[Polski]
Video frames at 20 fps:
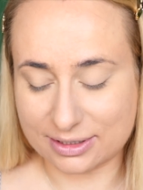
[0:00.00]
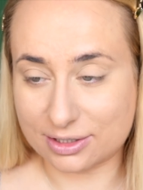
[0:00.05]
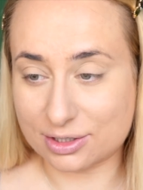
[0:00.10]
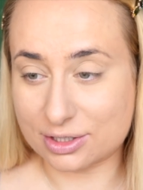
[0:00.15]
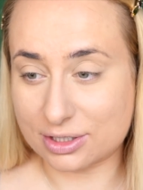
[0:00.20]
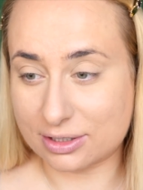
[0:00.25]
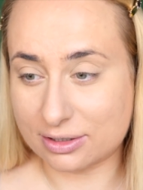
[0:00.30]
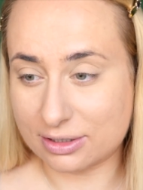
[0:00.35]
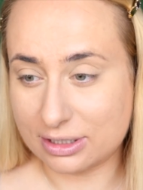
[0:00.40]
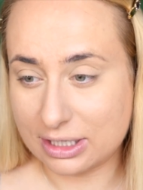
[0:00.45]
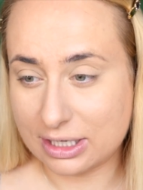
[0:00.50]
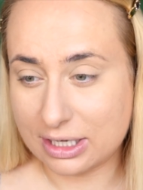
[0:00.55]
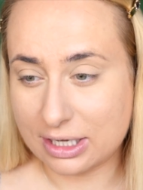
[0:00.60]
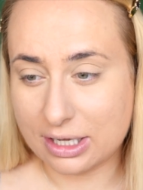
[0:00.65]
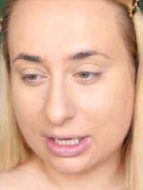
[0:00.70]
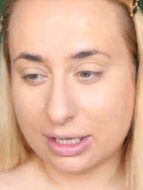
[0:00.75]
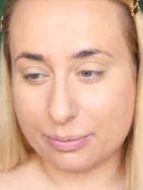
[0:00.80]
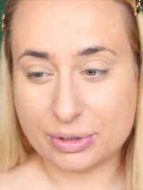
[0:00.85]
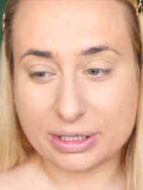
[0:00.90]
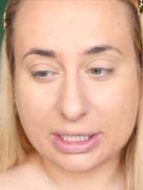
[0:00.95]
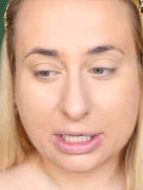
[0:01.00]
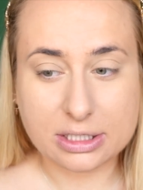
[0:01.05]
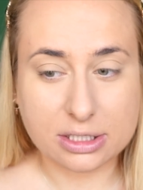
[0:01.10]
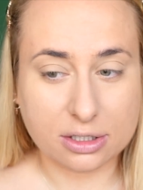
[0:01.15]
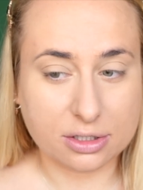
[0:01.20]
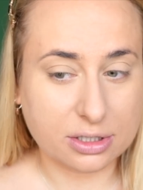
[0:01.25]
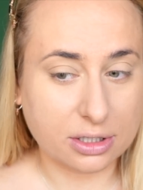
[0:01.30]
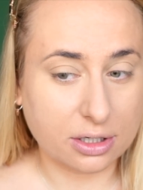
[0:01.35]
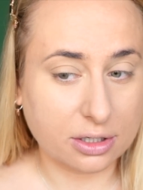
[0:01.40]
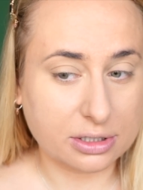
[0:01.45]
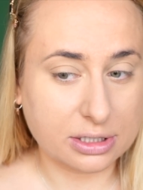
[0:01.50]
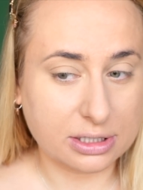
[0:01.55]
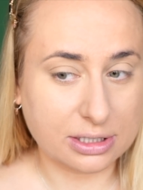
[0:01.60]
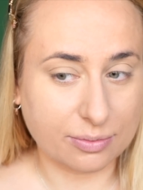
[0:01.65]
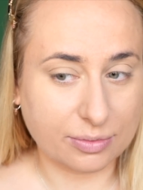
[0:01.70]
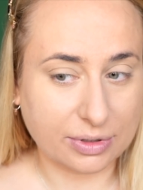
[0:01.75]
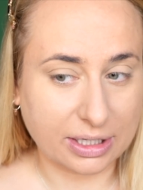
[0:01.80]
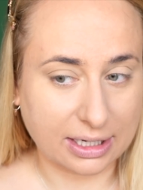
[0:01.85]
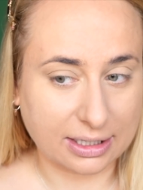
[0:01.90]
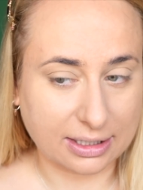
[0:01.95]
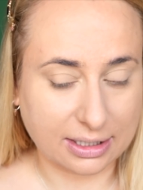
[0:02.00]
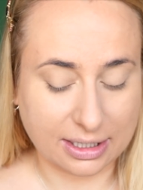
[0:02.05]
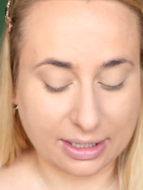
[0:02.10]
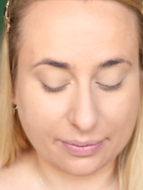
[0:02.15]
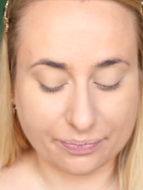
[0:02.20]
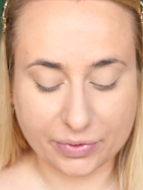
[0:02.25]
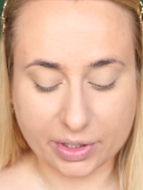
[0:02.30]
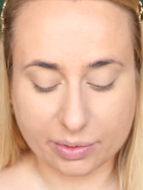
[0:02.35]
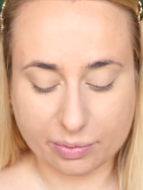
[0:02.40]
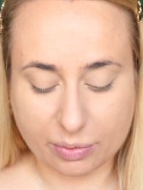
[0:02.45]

Także pytacie, o co chodzi z tym talkiem.